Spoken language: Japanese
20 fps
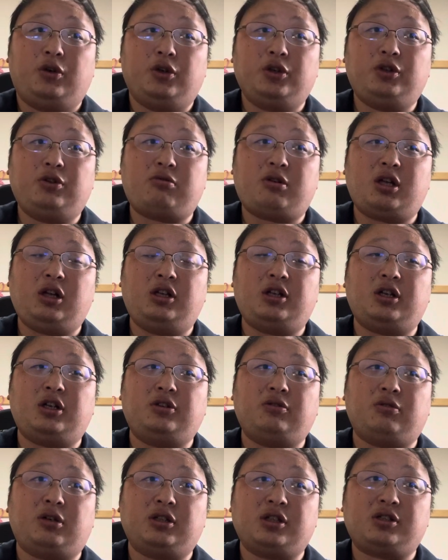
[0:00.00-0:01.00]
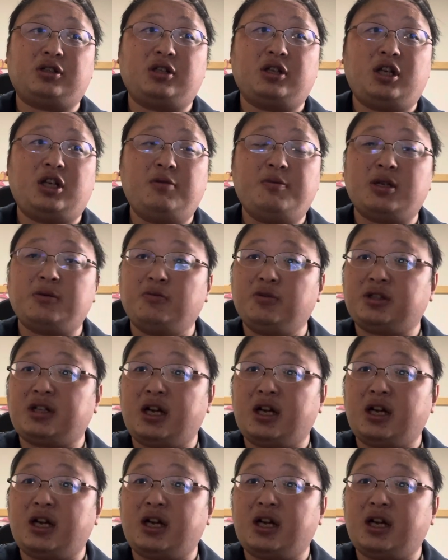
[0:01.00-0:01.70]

言われないのはですね、今も